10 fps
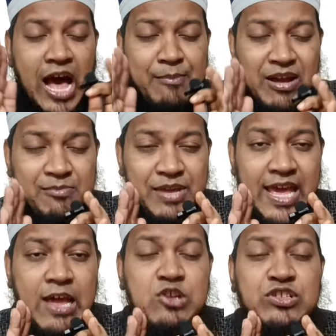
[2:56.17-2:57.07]
আমার
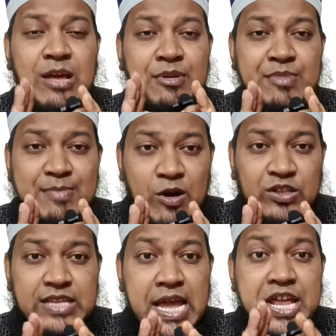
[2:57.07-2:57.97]
মেয়েকে যদি আমি বিবাহ
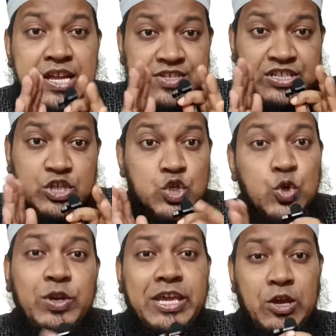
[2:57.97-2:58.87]
দেই যাতে
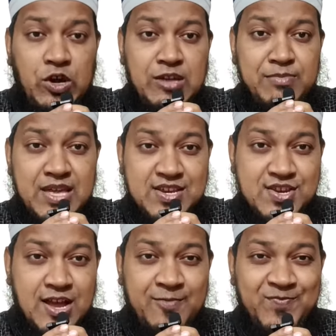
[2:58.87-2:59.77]
সুখী হয়
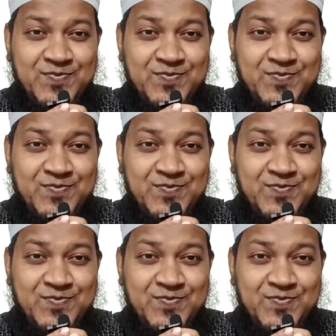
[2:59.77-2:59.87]
মেয়েটা